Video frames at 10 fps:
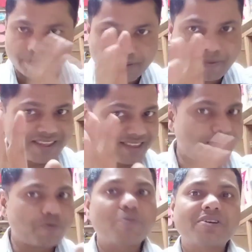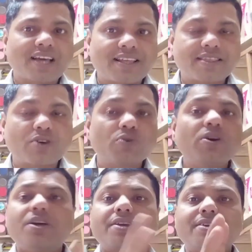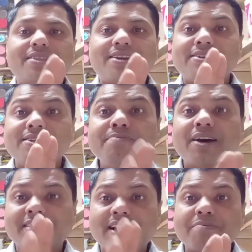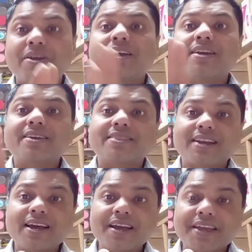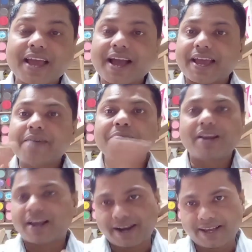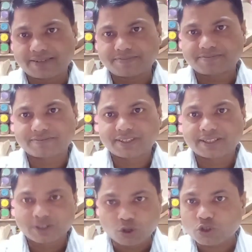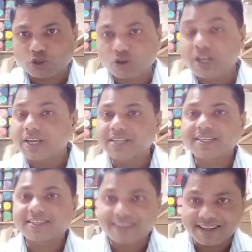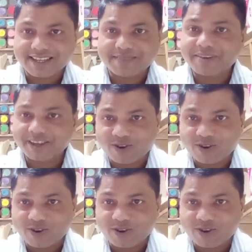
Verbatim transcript: मैं मात्रा आपको बता देता हूँ कितनी मात्रा में कितना क्या क्या मिलाना है दोस्तों इसके साथ साथ मैं